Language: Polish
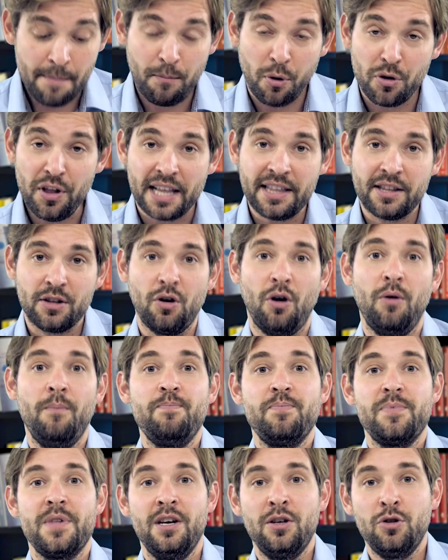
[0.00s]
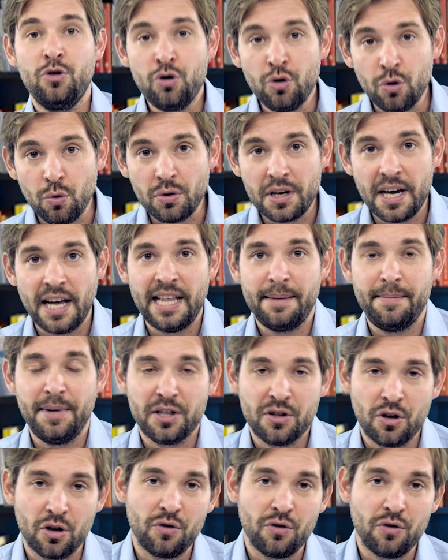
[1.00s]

Ponadto e, drugi element,